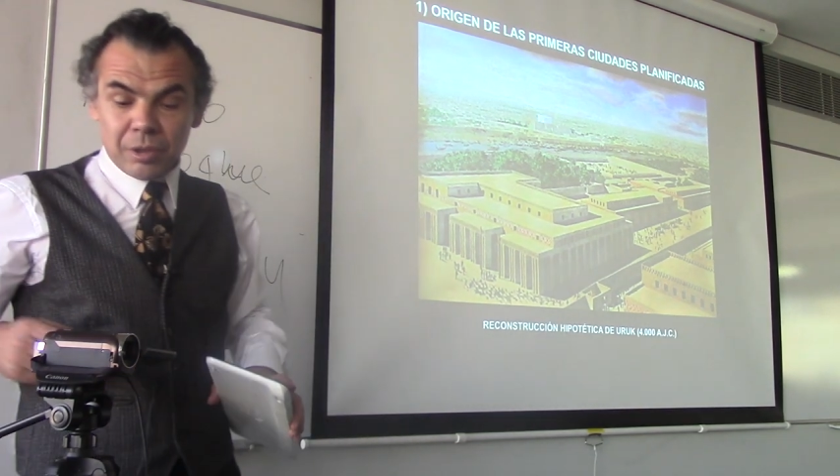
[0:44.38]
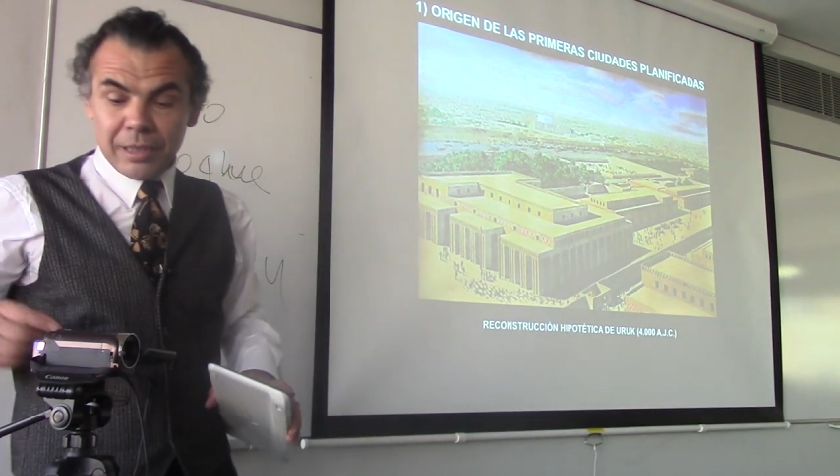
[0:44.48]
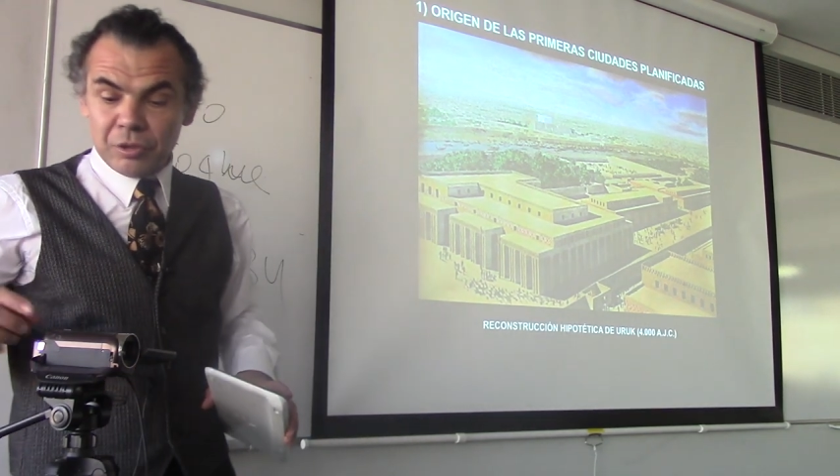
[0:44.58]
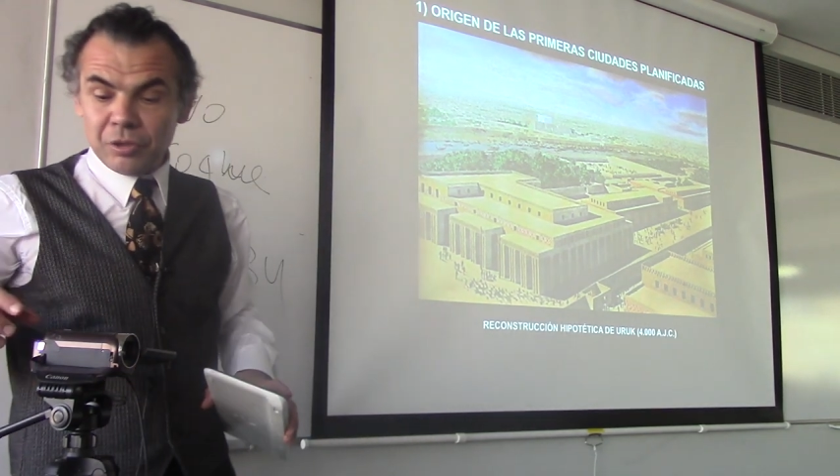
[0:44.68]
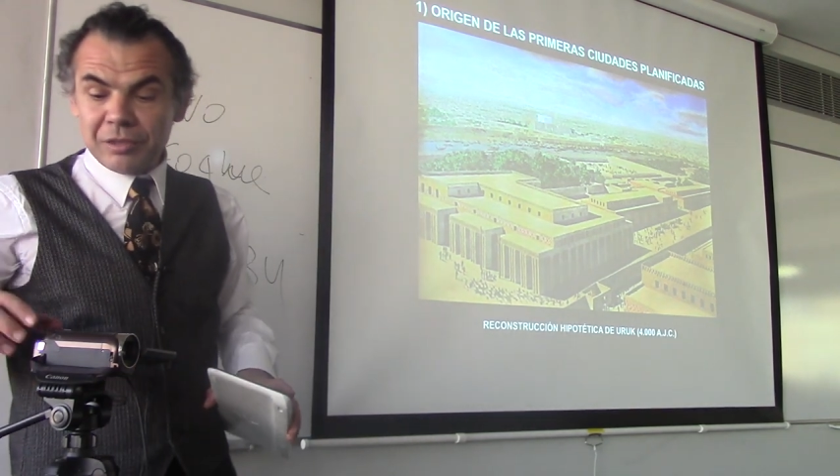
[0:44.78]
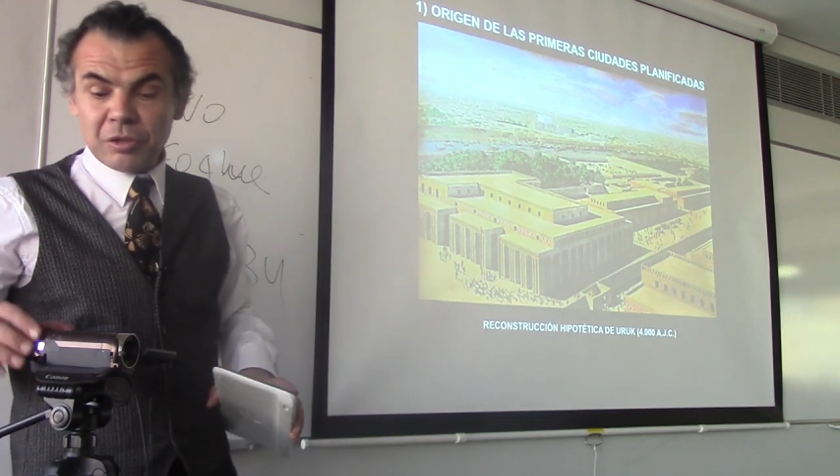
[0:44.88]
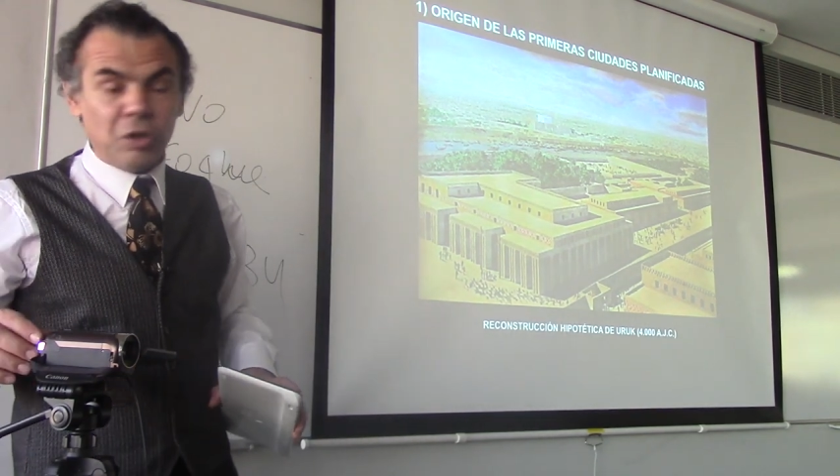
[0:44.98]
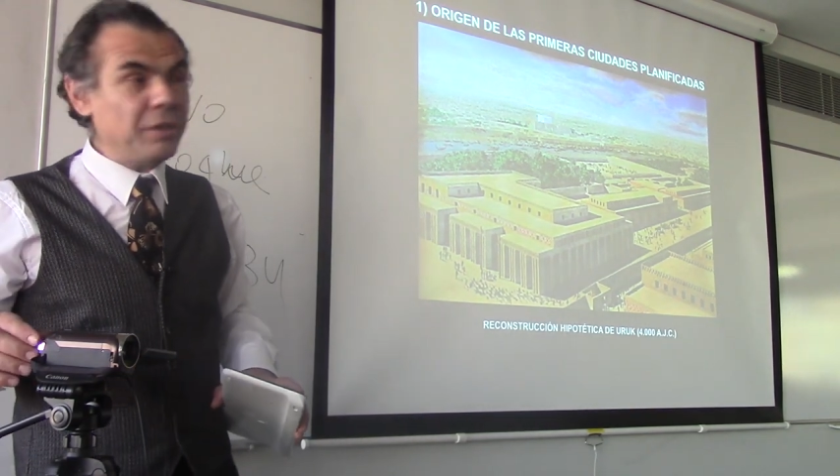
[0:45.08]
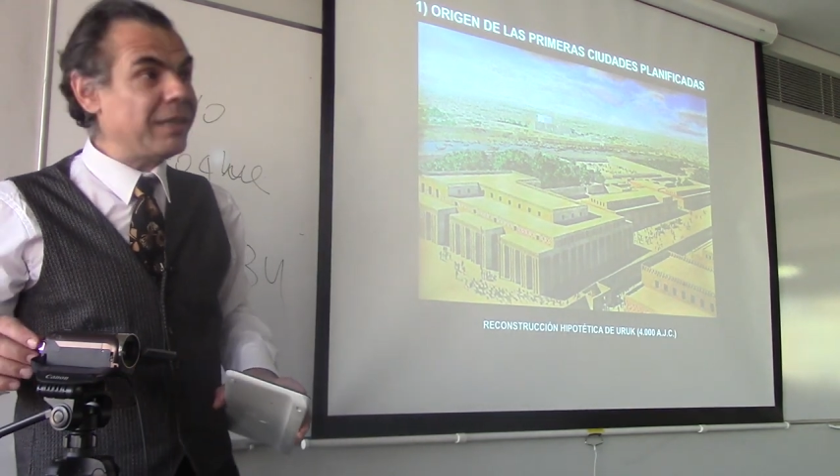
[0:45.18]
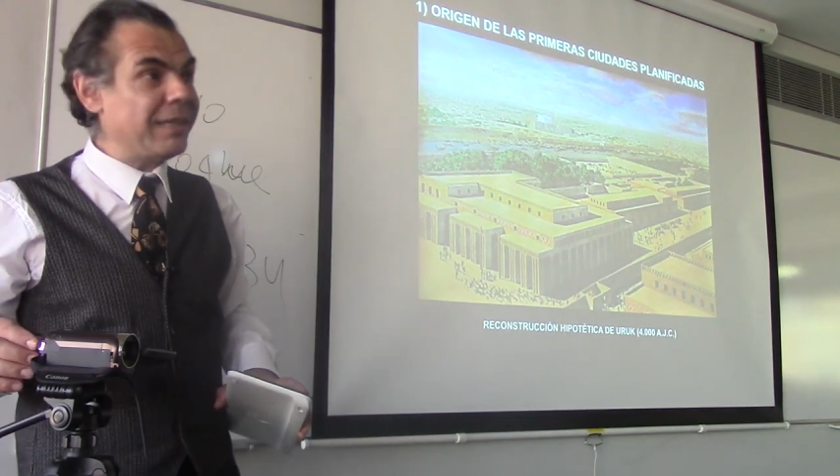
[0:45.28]
Entonces eso es
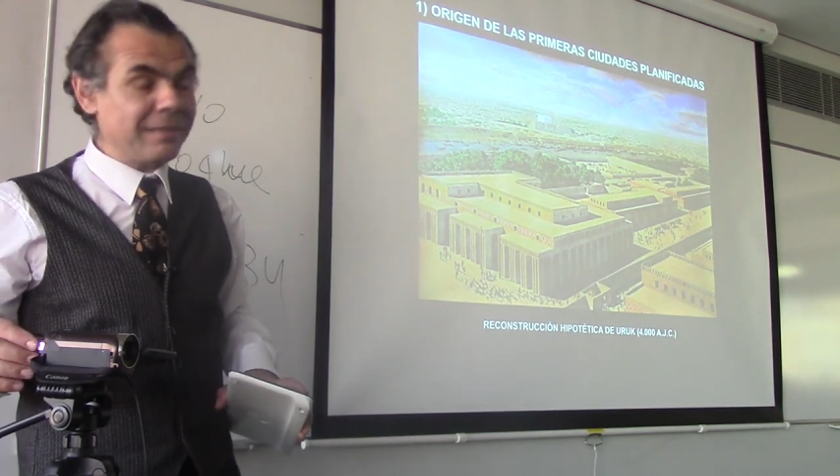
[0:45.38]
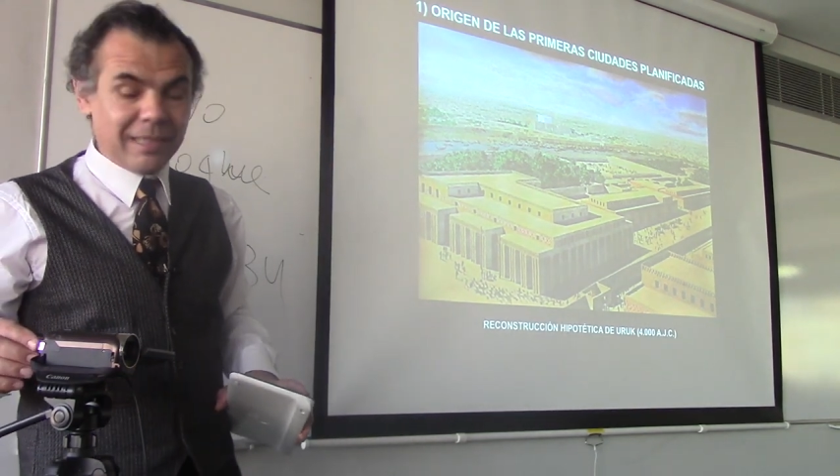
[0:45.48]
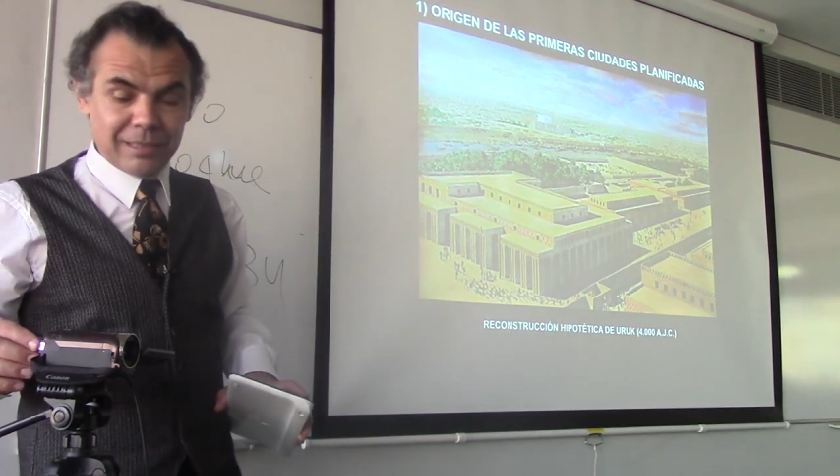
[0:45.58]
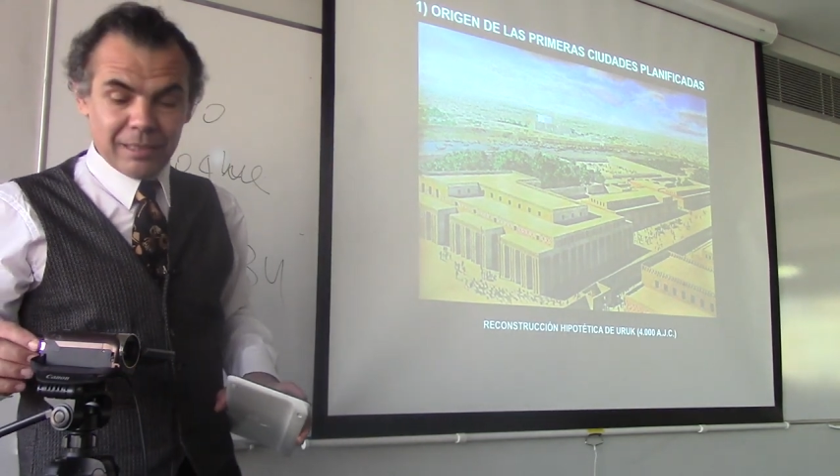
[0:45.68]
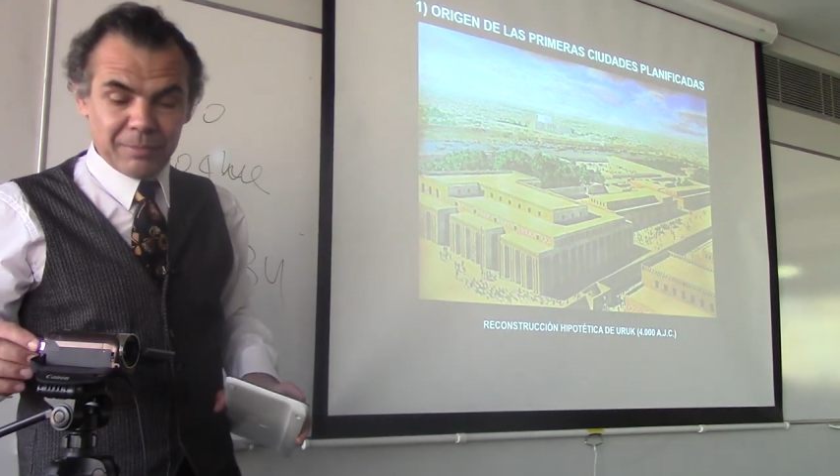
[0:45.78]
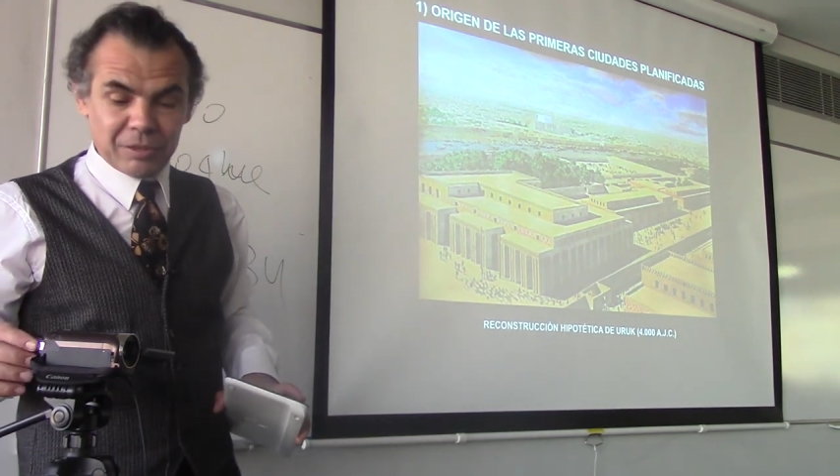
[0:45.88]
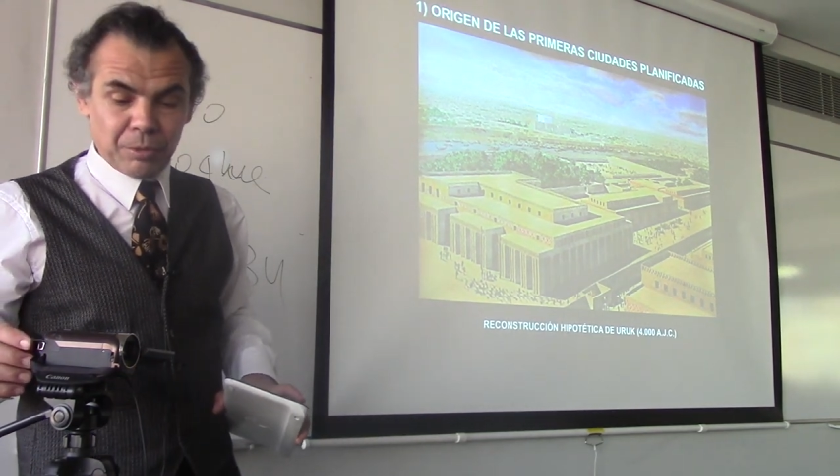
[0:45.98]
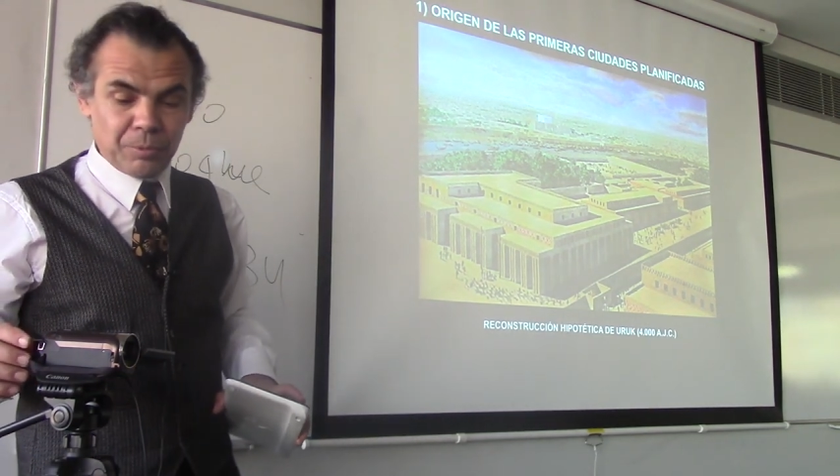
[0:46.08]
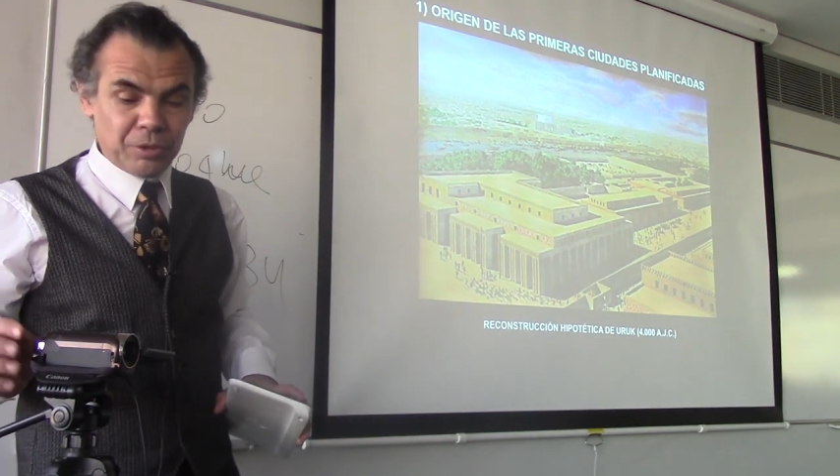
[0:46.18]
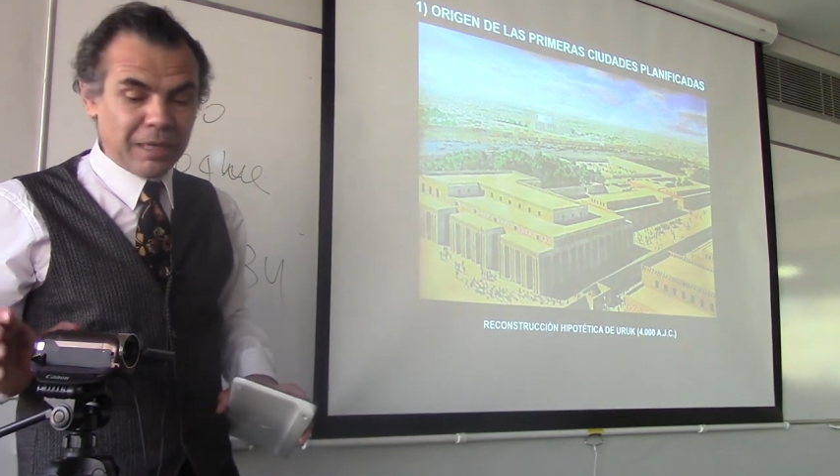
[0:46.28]
lo interesante de
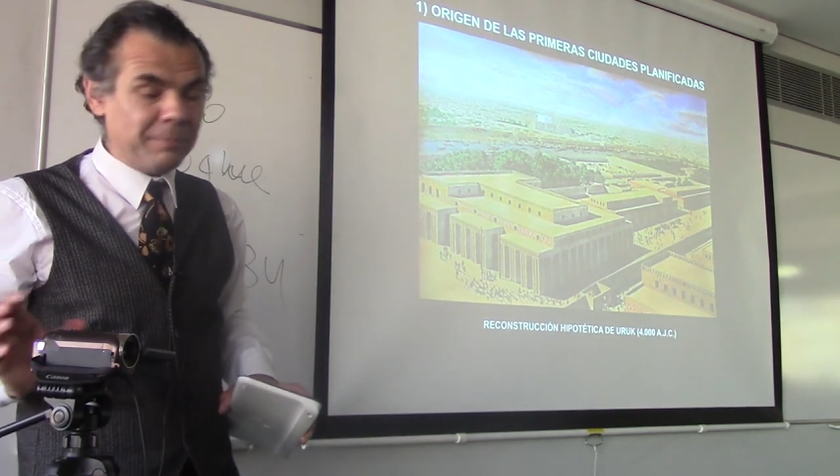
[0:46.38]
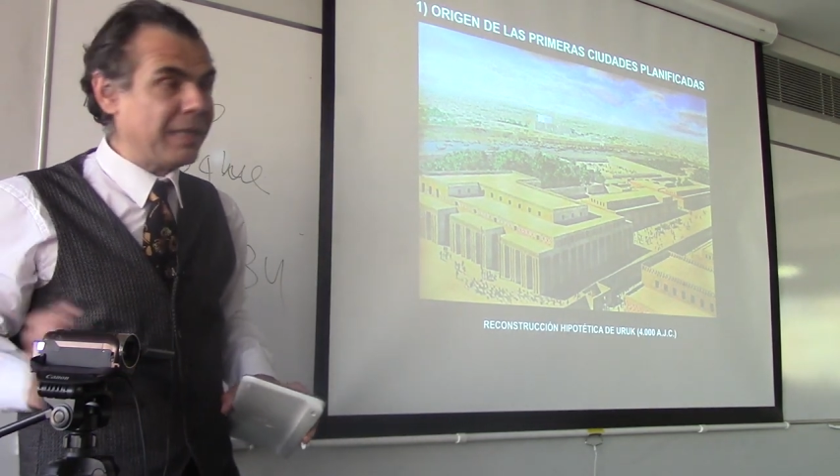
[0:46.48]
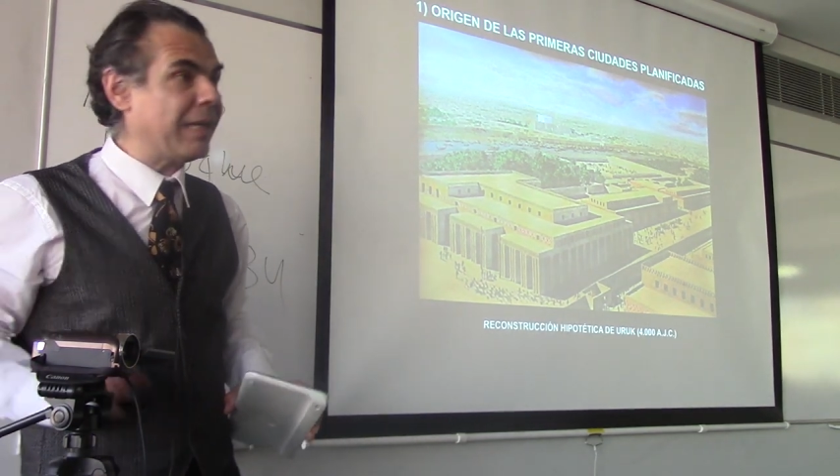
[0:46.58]
Mesopotamia,